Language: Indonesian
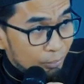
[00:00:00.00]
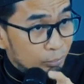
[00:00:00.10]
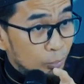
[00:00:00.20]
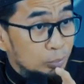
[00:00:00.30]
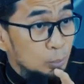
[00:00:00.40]

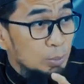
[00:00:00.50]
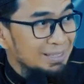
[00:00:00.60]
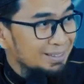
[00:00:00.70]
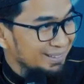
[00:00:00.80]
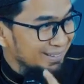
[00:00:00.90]
untuk
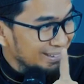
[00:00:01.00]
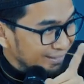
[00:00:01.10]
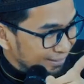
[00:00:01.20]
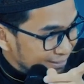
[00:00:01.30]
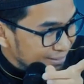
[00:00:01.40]
dunia dan
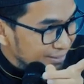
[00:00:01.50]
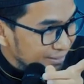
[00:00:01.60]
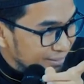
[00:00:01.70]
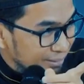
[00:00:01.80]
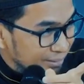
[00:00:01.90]
akhirat,
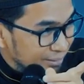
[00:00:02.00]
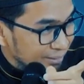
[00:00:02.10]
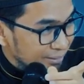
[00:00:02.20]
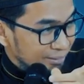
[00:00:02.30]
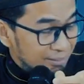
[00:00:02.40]

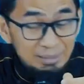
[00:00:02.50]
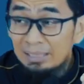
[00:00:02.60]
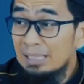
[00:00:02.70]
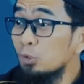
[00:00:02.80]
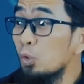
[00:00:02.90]

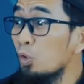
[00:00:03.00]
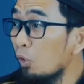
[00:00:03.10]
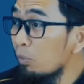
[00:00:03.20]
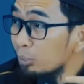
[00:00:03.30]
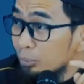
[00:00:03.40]
dan itu
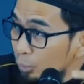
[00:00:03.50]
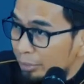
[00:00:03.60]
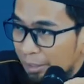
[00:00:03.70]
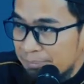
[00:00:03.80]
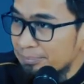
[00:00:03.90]
engkau
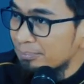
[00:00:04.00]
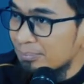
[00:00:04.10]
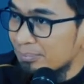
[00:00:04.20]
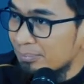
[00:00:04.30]
butuhkan,